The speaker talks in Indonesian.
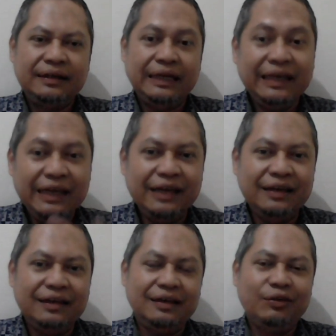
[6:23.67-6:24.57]

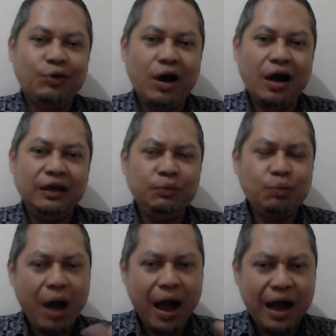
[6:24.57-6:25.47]
ingin wah ini
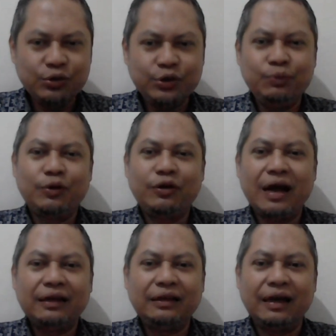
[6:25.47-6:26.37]
bagus sih
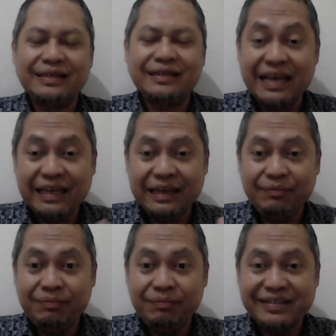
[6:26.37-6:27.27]
produknya saya
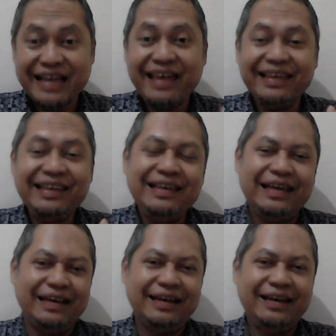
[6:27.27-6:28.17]
ingin saya
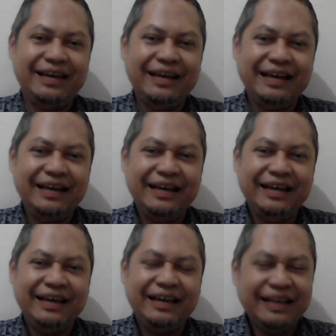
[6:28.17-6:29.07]
ingin
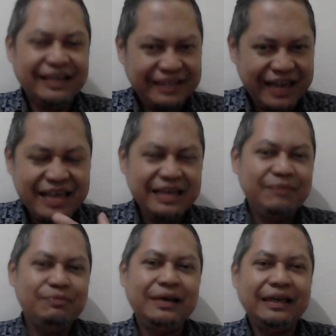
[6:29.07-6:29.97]
saya
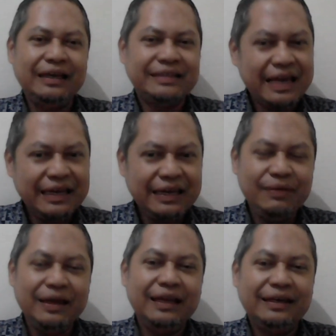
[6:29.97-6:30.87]
ingin beli, saya ingin
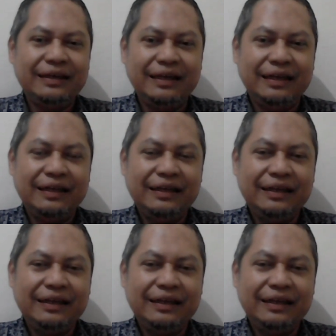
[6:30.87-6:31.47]
miliki.